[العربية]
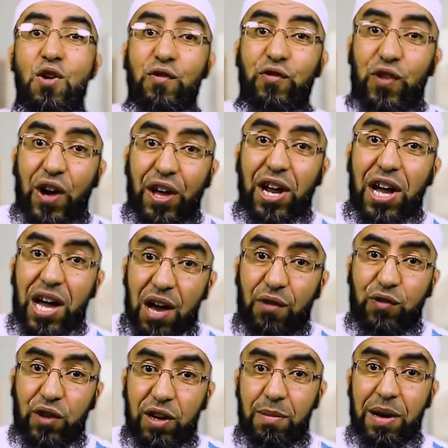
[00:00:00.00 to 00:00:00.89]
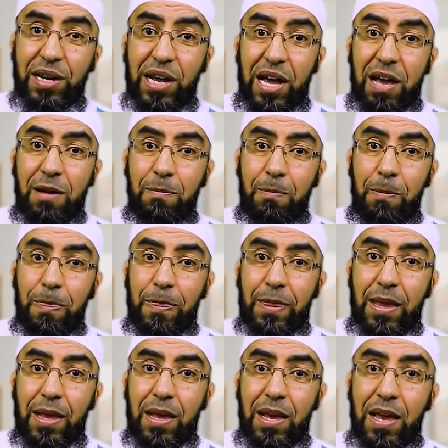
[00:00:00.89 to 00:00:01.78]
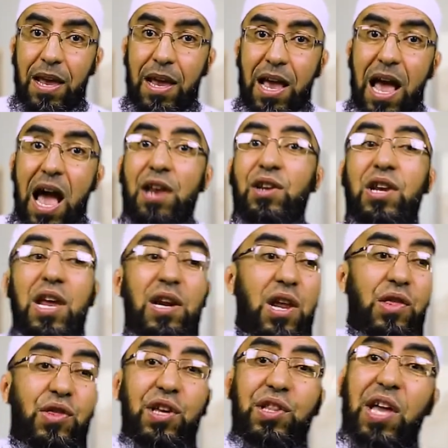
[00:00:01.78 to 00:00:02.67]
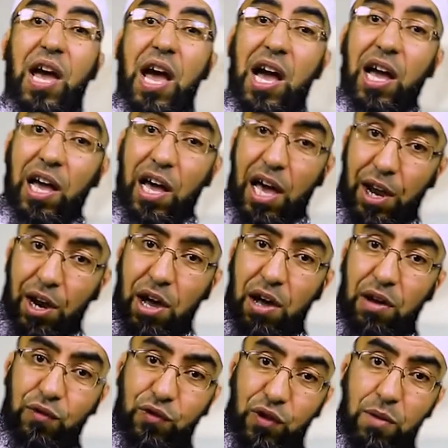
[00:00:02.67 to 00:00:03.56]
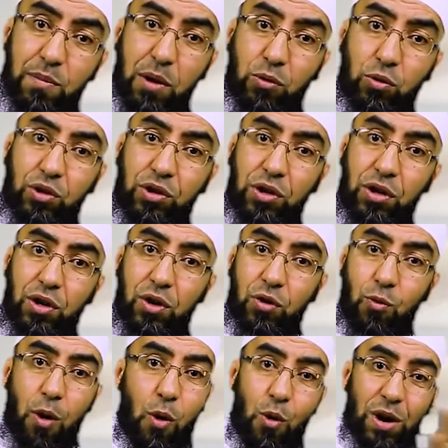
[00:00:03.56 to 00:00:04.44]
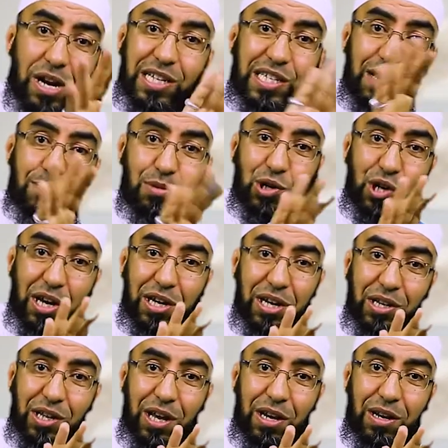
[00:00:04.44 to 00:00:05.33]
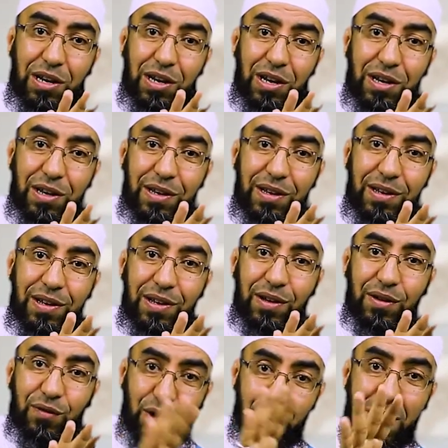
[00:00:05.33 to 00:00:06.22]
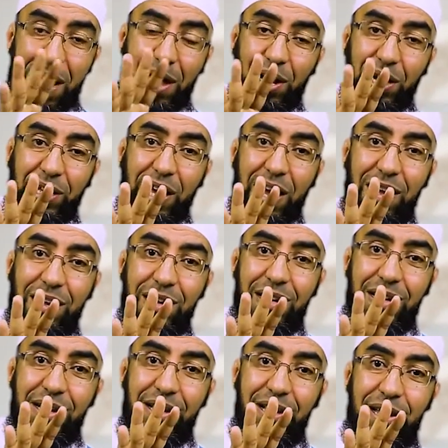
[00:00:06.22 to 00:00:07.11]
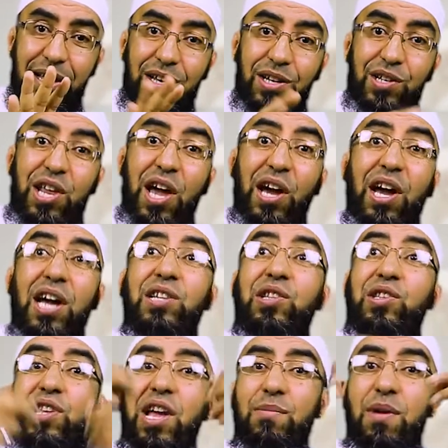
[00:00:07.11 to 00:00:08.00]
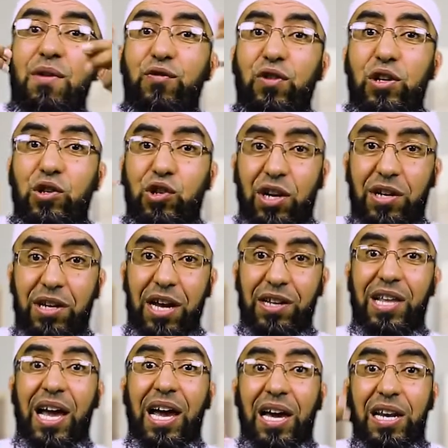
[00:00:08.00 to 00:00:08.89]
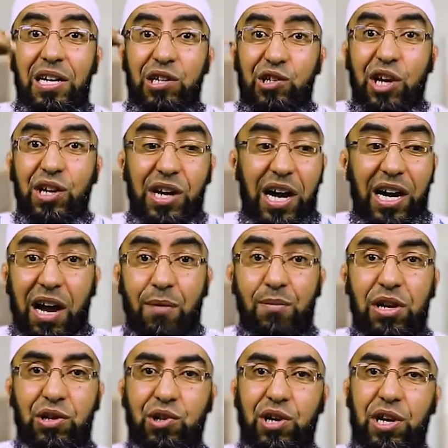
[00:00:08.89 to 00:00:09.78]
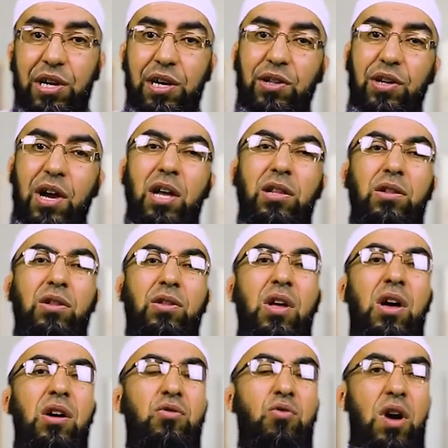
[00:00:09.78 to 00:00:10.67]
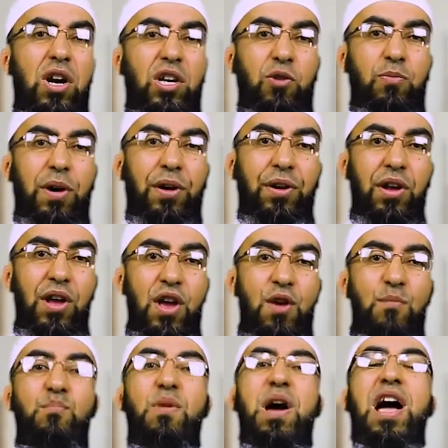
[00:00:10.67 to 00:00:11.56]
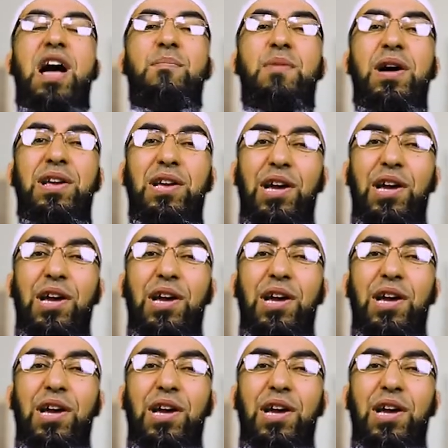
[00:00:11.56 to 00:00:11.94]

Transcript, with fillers: فرأى في المنام أن الذي تأخر في الموت وهو ليس بشهيد في المعركة تقدم في الجنة دخل الجنة قبل الشهيد الله أكبر مع ما